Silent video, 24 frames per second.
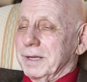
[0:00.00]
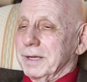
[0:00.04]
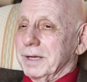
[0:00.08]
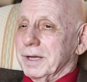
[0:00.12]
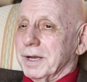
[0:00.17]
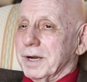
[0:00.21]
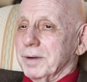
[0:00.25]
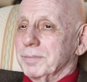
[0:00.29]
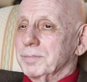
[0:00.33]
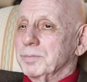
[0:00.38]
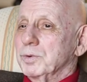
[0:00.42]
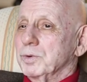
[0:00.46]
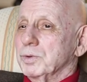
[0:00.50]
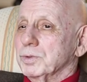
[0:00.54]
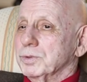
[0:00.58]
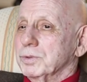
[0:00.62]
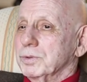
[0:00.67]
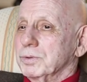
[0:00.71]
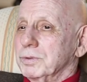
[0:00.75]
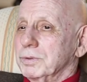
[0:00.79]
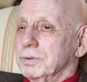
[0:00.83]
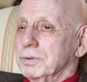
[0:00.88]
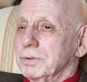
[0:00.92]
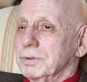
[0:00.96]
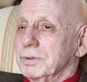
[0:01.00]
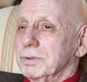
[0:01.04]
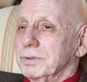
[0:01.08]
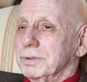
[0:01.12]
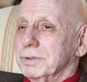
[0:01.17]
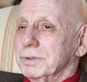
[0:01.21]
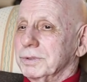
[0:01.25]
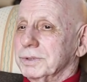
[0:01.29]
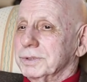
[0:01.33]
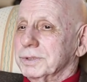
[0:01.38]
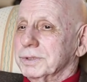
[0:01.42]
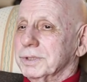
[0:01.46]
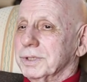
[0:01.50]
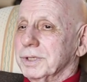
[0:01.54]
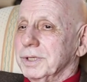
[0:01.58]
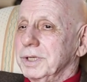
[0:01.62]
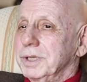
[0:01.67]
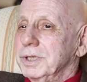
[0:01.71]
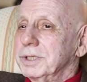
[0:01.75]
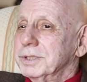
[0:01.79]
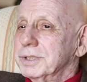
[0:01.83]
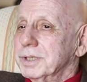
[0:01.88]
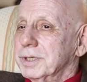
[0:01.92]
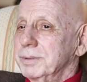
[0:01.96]
работу с
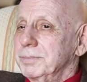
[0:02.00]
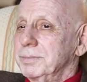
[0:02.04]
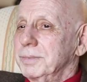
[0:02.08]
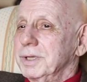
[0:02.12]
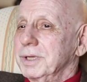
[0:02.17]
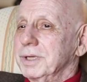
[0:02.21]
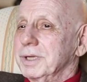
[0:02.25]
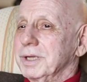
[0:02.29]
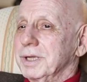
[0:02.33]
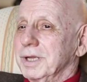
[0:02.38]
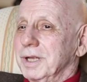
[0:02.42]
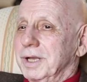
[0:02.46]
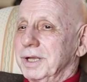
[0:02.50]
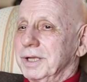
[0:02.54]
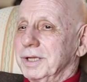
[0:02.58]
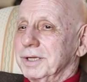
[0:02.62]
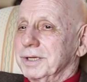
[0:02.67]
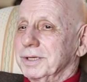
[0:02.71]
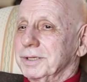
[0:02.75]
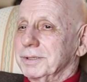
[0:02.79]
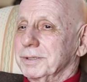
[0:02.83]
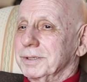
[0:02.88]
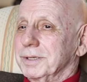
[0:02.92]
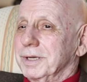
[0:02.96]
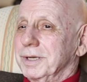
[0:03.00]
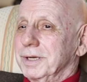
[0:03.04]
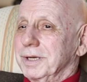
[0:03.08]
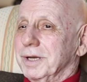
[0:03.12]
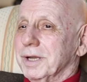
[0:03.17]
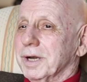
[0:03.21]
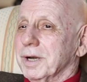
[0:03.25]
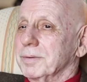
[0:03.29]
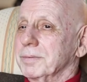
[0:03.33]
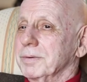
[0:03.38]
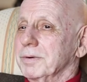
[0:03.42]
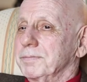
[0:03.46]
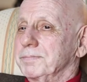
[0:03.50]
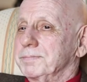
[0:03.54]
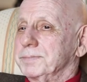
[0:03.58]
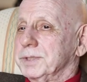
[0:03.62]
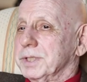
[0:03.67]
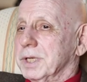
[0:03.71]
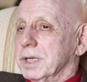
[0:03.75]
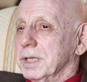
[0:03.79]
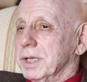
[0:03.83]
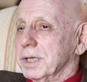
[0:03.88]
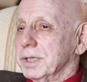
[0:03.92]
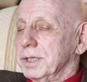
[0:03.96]
книжками или в
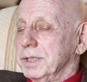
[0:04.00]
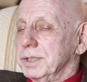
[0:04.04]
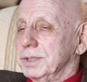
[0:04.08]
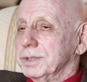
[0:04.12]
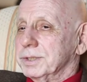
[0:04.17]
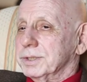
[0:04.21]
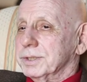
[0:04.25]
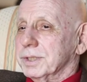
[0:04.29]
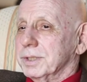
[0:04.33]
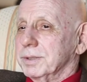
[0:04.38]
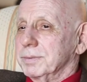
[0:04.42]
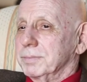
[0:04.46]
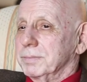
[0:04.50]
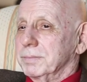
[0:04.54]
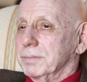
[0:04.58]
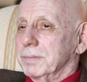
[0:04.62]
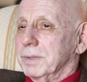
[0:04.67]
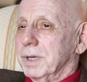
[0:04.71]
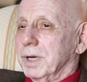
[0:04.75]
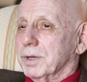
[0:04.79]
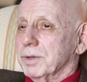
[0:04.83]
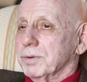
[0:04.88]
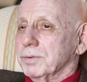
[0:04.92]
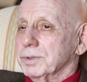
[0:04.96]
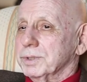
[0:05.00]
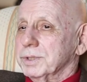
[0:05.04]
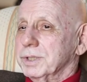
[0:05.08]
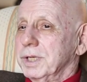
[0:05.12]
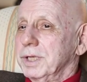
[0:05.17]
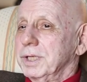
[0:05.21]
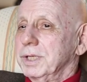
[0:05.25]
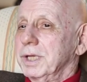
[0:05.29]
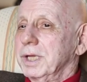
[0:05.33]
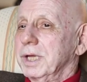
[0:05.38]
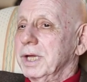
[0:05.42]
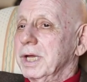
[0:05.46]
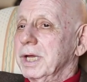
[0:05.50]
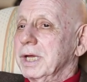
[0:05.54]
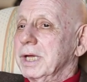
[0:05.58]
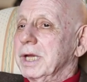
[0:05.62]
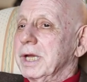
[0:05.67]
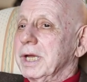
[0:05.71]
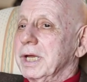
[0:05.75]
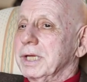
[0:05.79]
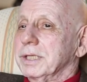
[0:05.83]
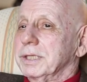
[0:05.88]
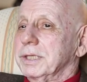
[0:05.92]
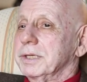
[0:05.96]
психологическом окружении,
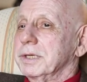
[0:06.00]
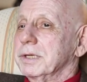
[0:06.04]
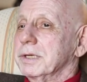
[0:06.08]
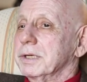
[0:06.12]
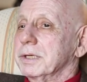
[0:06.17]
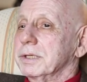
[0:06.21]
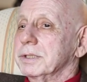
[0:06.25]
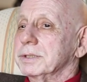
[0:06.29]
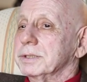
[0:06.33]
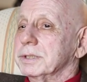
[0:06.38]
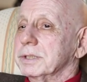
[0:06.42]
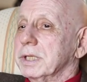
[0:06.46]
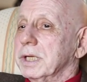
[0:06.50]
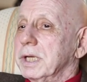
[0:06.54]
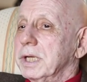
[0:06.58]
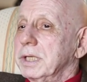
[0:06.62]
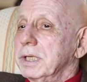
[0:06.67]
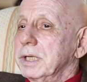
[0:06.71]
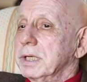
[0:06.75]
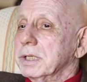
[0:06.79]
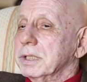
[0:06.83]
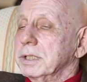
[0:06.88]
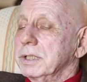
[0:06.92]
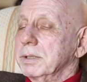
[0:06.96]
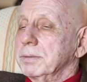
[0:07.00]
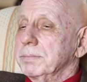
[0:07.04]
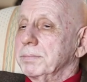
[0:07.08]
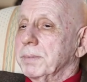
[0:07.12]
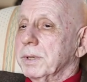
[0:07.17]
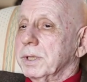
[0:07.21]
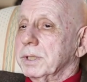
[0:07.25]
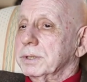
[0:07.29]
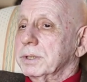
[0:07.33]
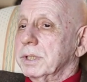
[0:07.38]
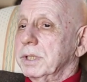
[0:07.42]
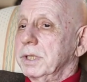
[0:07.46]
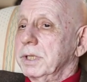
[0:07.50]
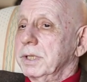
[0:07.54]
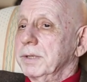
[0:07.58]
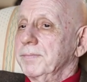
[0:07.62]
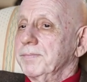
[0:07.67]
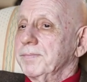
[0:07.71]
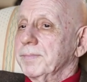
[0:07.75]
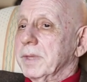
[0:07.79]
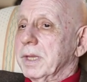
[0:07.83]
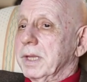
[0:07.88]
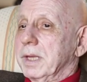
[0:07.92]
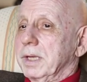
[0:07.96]
эти знания к ней пришли
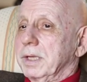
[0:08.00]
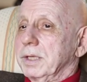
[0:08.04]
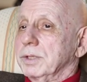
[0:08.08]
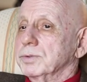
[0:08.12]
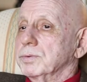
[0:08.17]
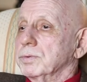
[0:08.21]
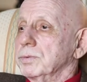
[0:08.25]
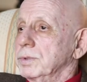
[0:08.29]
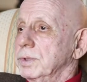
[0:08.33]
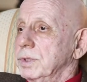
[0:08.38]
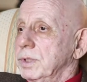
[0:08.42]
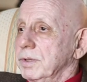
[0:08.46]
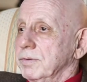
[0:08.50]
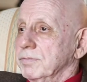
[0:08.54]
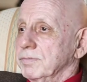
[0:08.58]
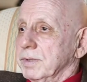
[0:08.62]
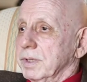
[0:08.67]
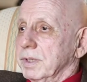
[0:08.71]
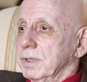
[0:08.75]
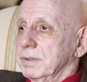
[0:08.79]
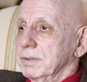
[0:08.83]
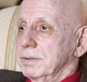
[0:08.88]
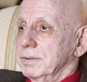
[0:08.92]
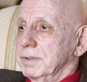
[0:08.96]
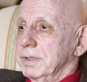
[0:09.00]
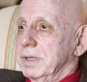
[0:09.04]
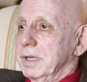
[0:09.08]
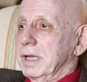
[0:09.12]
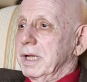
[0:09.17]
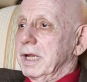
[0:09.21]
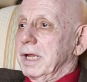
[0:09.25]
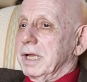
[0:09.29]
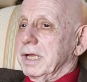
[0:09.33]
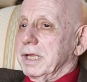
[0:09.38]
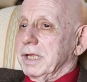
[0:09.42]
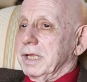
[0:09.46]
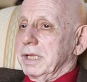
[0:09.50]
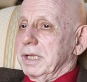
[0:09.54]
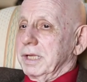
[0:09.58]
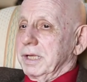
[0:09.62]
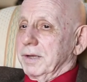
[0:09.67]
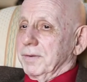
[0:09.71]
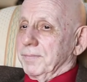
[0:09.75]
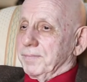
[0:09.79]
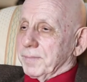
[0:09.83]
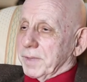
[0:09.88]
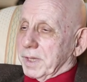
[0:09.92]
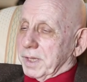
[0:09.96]
интуитивно.
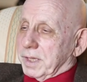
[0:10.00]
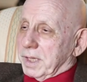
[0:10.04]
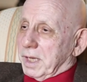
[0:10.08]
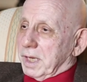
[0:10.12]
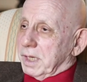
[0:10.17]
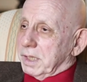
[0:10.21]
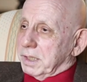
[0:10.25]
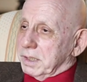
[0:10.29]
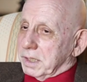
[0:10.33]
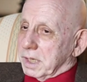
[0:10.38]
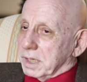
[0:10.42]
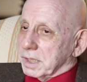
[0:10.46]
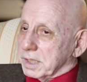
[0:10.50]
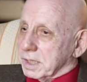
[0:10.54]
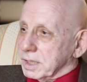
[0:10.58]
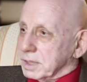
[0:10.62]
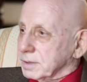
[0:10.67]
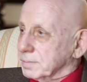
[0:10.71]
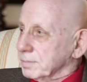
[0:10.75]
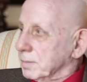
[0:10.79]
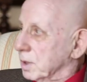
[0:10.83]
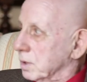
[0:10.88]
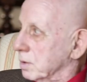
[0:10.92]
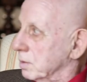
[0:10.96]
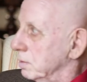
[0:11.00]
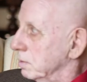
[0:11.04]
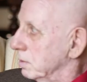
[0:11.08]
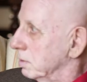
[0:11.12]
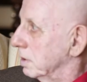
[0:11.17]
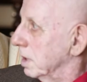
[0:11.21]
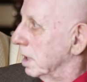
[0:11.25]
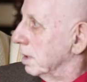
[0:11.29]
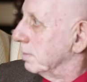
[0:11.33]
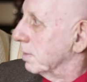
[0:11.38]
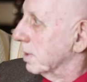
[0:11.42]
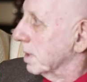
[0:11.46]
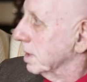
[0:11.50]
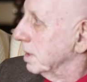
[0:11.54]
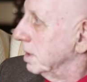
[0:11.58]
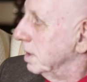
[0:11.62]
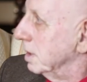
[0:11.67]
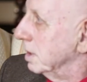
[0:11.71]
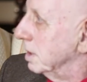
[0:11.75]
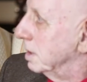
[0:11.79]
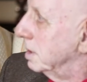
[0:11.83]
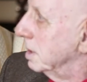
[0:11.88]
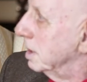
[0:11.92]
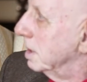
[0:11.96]
И я как раз могу
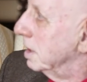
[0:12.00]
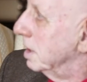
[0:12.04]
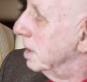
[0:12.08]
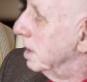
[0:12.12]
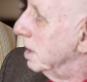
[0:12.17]
обратить